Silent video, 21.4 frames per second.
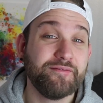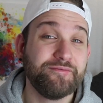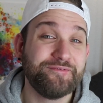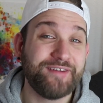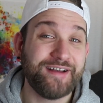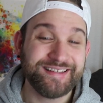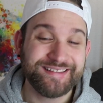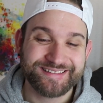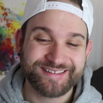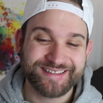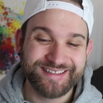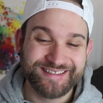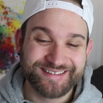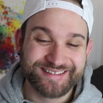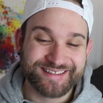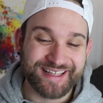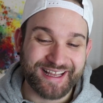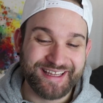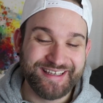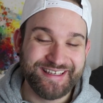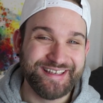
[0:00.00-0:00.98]
Was
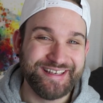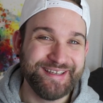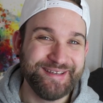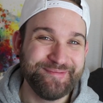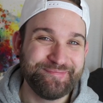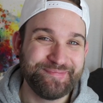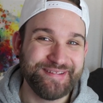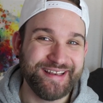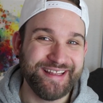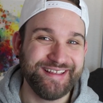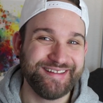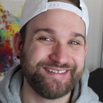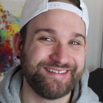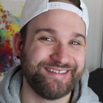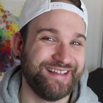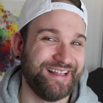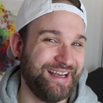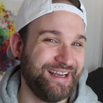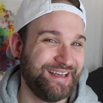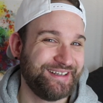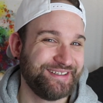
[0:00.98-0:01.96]
ist dein
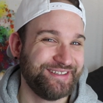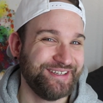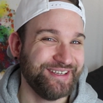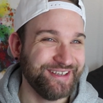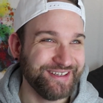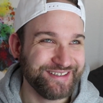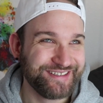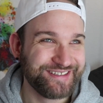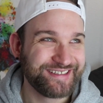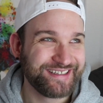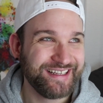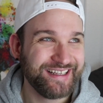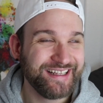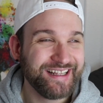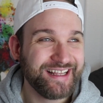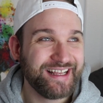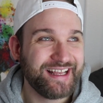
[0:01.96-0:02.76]
Lieblingsnachtisch?